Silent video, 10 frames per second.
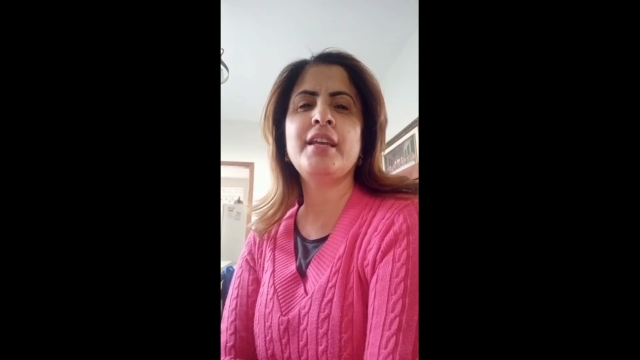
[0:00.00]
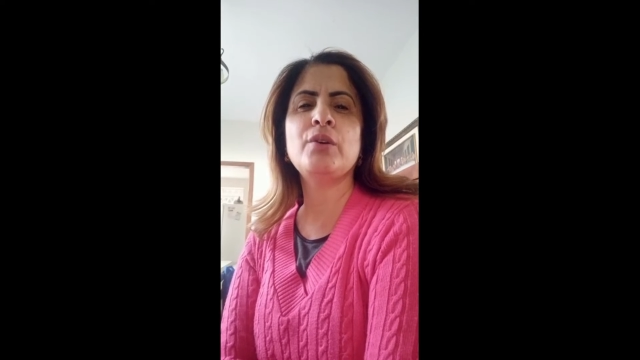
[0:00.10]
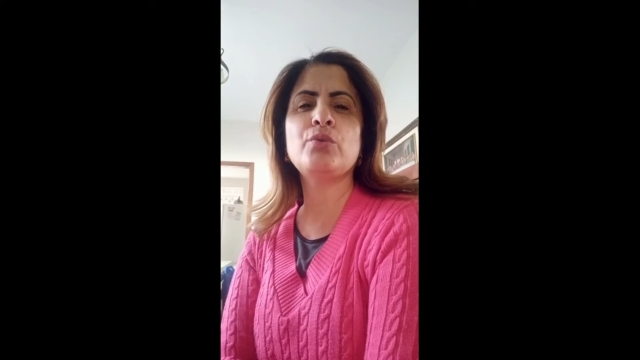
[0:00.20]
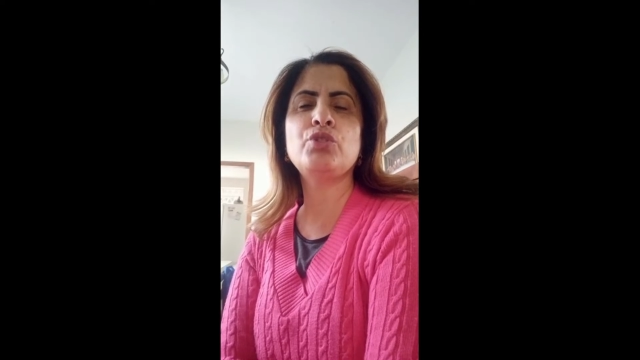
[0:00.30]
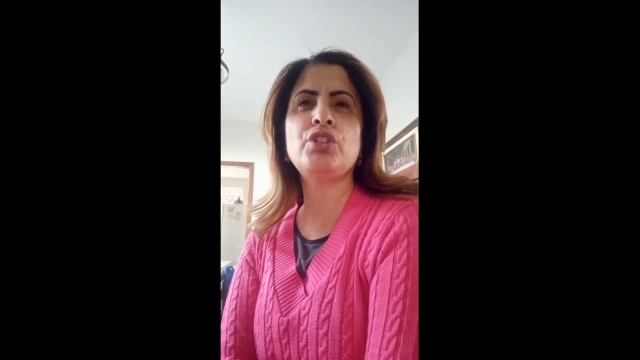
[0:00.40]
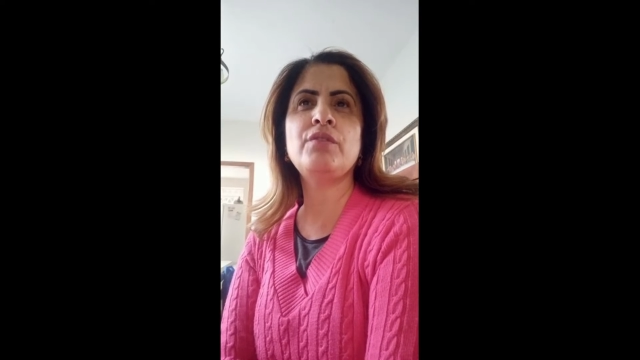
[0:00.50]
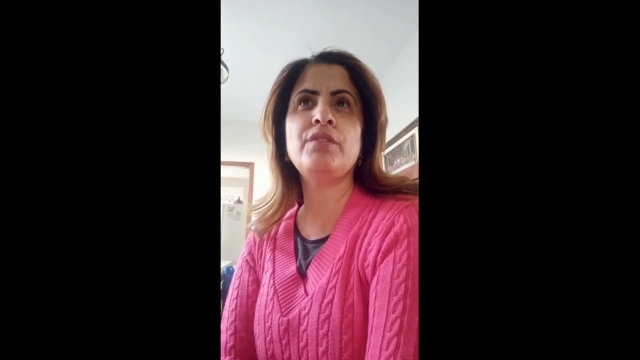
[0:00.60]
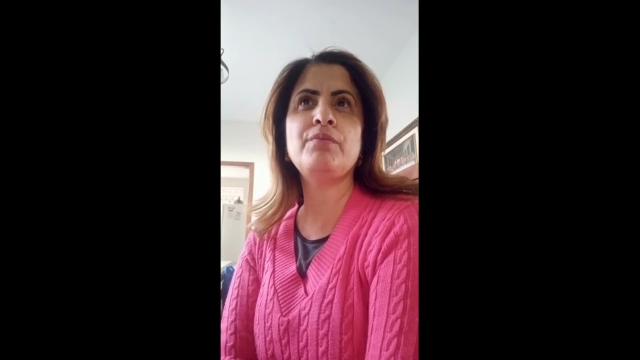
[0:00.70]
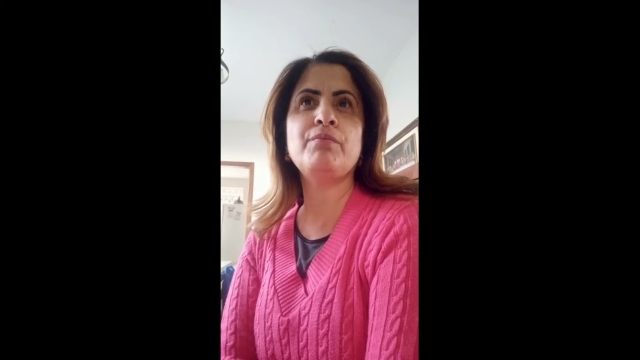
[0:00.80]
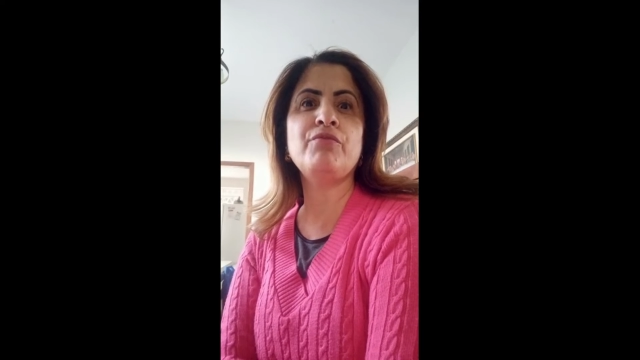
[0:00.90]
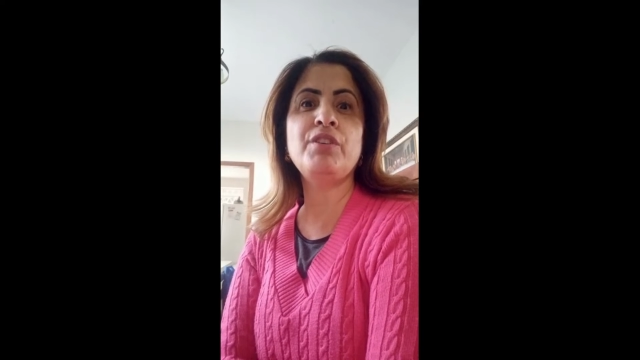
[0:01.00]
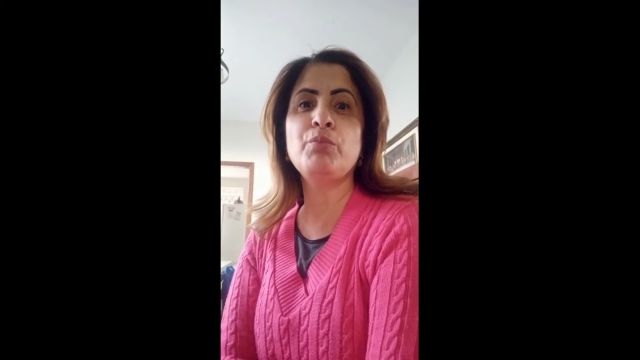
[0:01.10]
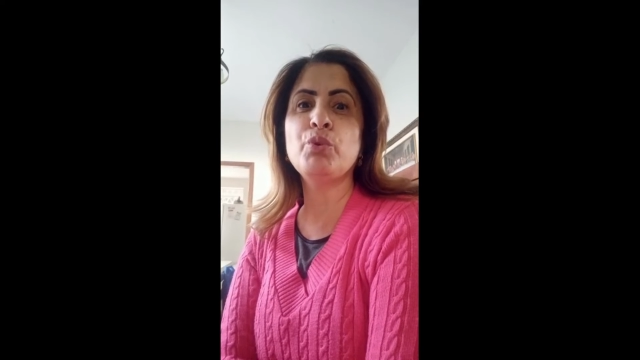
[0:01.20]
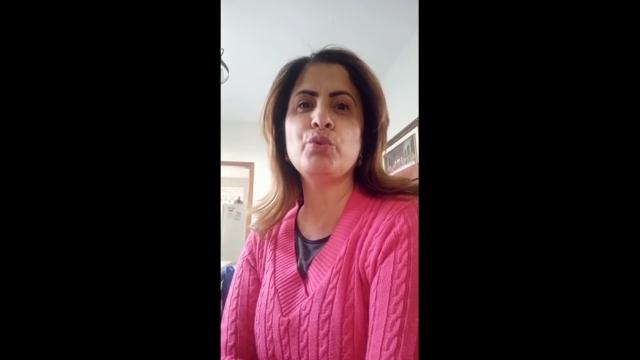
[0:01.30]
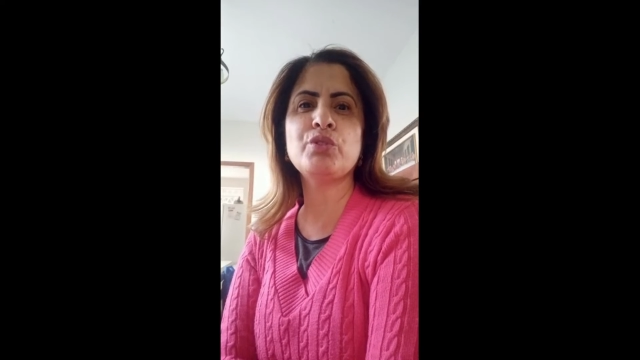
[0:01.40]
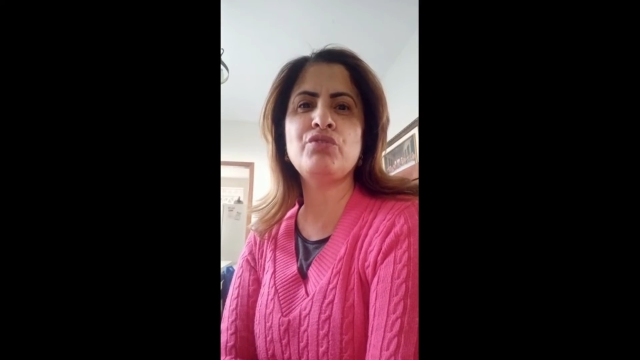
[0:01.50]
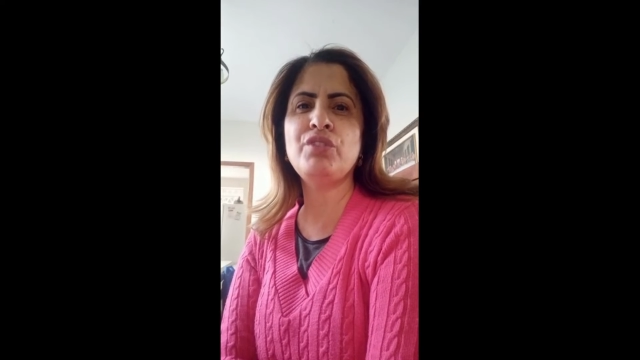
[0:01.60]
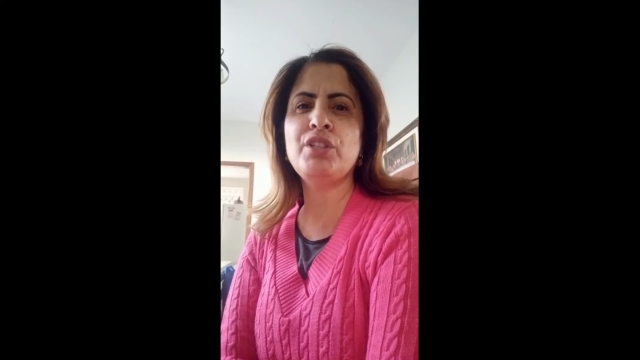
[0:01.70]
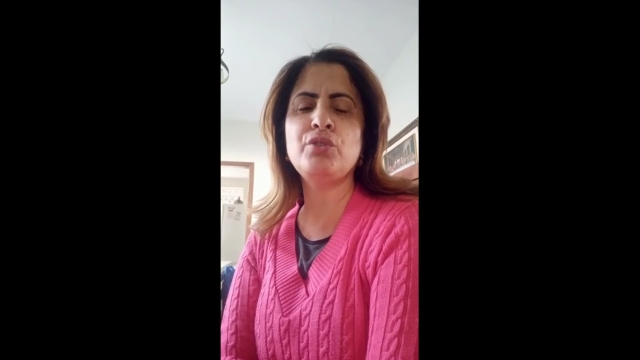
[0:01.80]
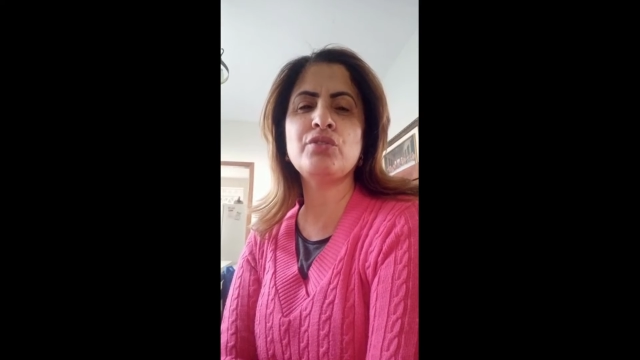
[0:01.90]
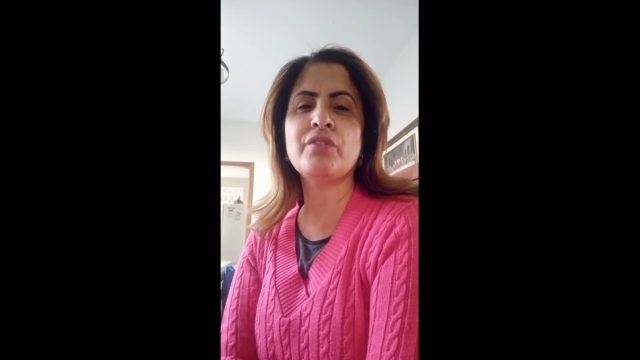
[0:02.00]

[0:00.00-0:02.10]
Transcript: eu tive, vi muitos vídeos,